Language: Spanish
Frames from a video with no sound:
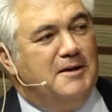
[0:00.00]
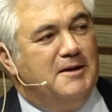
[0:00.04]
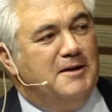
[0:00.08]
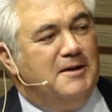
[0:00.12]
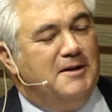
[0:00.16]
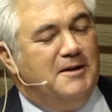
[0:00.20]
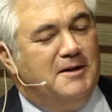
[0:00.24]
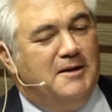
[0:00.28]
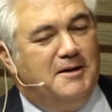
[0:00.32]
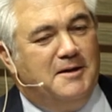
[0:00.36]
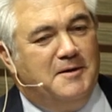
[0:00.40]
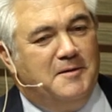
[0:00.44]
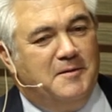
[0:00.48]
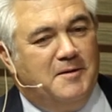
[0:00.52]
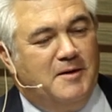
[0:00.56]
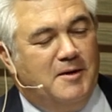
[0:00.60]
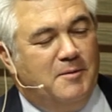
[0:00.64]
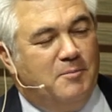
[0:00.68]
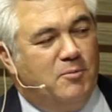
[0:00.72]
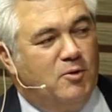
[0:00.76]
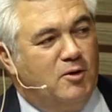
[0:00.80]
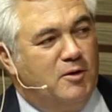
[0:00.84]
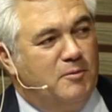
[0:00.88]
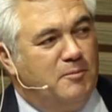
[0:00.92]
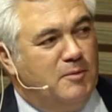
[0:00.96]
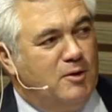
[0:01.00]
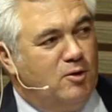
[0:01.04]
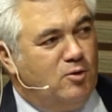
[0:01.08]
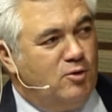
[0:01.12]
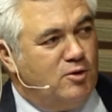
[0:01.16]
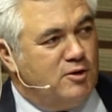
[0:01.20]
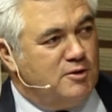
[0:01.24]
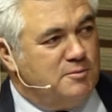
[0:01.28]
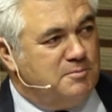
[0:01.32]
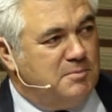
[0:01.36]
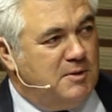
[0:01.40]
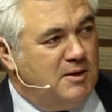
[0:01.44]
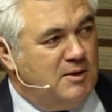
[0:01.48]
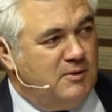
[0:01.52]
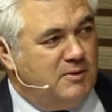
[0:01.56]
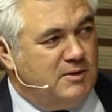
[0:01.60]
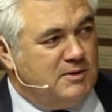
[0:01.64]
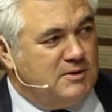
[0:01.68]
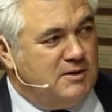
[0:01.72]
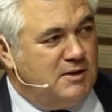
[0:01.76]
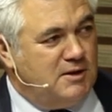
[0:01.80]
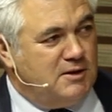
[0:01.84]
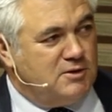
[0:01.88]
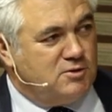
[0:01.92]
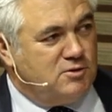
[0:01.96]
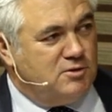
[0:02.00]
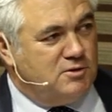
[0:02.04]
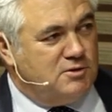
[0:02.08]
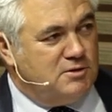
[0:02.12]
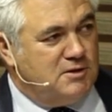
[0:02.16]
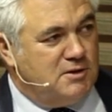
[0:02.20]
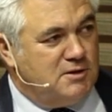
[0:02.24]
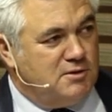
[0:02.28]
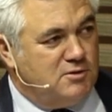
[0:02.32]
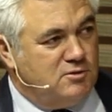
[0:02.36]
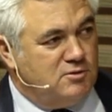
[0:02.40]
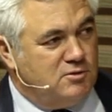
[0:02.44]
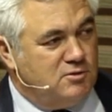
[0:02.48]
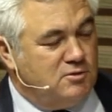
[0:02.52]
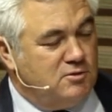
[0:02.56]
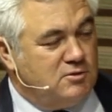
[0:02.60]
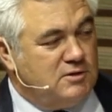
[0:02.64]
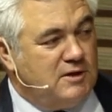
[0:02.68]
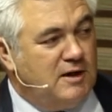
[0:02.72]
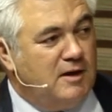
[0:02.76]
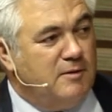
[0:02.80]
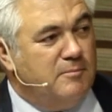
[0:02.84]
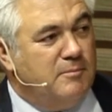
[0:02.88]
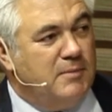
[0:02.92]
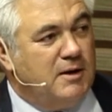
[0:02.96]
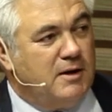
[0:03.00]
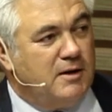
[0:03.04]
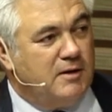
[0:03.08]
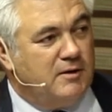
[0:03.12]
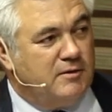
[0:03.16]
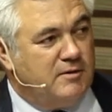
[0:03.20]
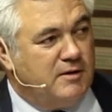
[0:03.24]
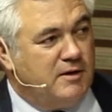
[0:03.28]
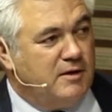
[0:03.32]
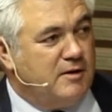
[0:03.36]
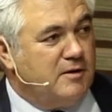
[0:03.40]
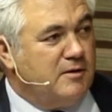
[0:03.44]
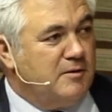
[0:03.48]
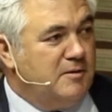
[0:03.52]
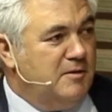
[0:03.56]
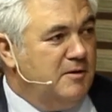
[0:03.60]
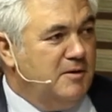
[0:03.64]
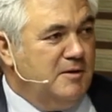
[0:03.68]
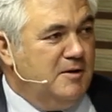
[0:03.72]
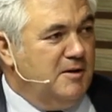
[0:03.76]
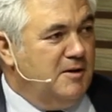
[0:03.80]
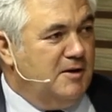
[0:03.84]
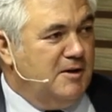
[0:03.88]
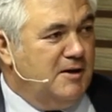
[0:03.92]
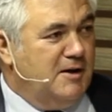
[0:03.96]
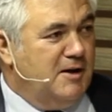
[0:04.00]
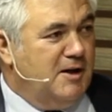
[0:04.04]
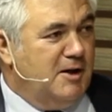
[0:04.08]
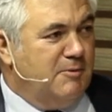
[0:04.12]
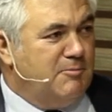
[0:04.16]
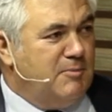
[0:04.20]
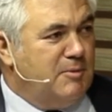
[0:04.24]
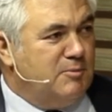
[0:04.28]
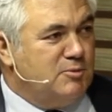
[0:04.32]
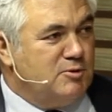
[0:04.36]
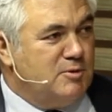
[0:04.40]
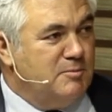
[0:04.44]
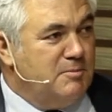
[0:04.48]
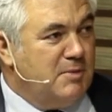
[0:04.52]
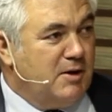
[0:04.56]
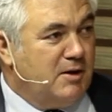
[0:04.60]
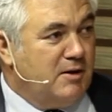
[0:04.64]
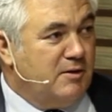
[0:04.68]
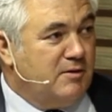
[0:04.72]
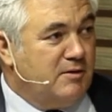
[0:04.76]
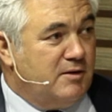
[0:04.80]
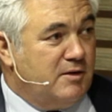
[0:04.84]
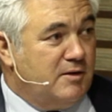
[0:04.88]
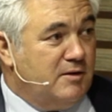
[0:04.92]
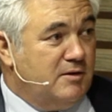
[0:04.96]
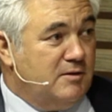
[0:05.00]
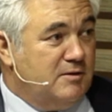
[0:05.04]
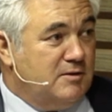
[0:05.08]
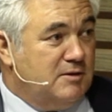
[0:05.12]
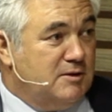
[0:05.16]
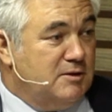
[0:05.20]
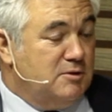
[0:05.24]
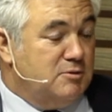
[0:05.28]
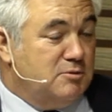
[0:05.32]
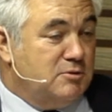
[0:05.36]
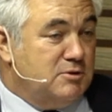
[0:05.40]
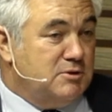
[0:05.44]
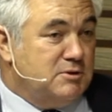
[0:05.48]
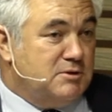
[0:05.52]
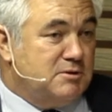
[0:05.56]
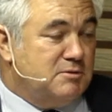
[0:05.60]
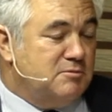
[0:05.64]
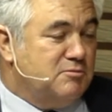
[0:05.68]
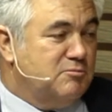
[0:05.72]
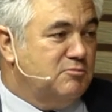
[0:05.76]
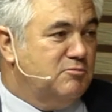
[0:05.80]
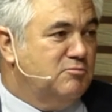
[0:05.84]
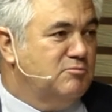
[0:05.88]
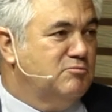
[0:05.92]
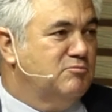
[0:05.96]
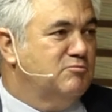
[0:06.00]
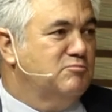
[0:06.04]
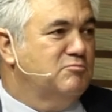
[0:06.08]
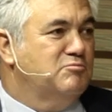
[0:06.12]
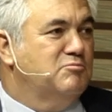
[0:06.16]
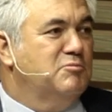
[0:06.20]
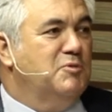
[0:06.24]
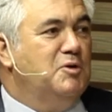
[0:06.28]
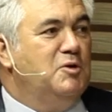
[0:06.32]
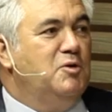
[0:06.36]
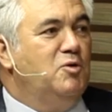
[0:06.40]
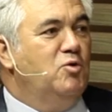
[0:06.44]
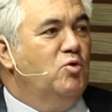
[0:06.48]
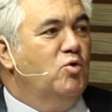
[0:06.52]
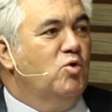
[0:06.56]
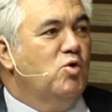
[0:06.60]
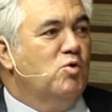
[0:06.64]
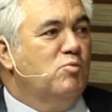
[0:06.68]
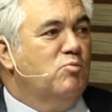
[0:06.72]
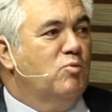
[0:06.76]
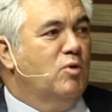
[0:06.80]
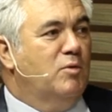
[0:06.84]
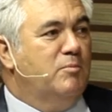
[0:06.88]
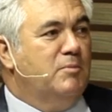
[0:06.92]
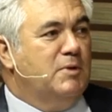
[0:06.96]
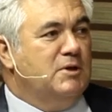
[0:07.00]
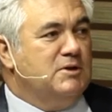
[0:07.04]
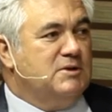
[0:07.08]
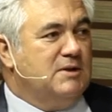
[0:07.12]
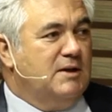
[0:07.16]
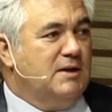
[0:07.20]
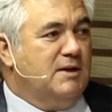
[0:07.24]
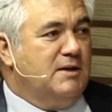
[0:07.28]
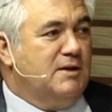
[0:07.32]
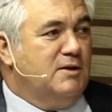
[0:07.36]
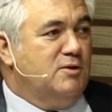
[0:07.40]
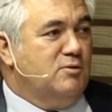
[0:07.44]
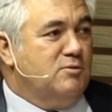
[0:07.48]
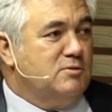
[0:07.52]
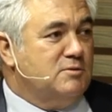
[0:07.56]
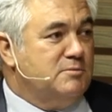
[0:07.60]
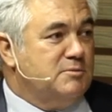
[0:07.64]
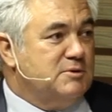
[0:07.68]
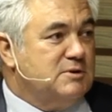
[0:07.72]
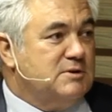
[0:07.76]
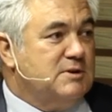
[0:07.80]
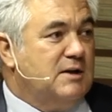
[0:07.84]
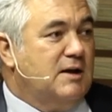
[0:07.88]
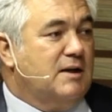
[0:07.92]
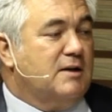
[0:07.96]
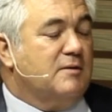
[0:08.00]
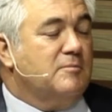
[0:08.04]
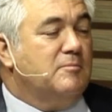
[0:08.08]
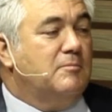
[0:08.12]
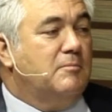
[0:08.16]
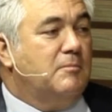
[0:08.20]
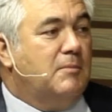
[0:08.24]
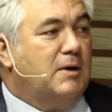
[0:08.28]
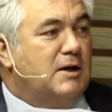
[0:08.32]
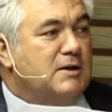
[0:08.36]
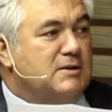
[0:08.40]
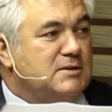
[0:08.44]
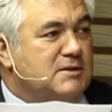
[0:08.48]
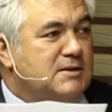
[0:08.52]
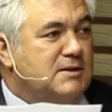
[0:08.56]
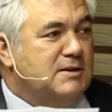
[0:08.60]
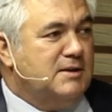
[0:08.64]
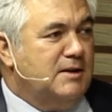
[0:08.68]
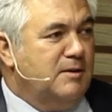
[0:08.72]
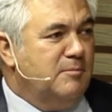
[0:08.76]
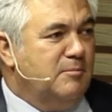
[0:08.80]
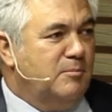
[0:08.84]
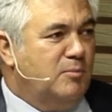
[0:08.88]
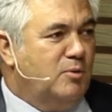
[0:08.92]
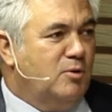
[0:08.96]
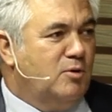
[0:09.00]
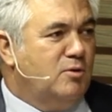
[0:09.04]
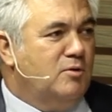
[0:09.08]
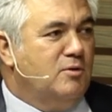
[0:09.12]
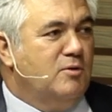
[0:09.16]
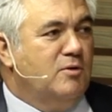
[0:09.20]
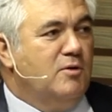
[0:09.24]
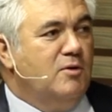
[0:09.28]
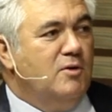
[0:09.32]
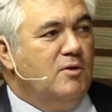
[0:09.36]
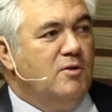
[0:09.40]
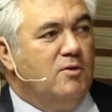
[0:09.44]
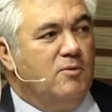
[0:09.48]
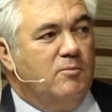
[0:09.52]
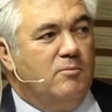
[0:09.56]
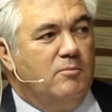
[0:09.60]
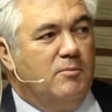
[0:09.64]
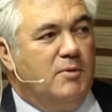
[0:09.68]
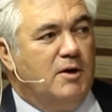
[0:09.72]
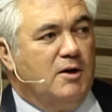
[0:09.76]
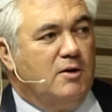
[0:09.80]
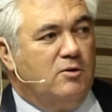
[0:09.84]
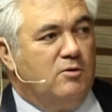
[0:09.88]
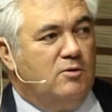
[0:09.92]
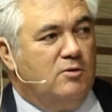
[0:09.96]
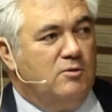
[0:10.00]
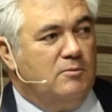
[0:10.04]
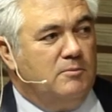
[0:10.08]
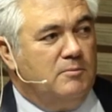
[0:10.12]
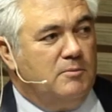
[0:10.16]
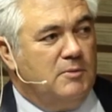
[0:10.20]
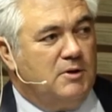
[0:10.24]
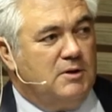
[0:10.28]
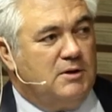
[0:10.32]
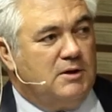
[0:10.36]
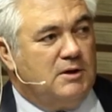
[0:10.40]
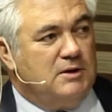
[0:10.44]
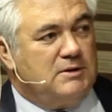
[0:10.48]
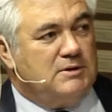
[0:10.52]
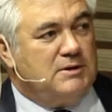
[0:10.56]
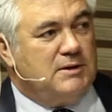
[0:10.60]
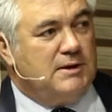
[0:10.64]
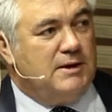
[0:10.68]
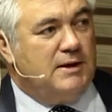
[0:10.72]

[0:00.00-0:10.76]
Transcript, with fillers: y, ponen mejores palabras a las cosas. Nosotros al envejecer, le llamamos envejecer, que no es un, buen mensaje, ¿no? como estar más tiempo viejo, mientras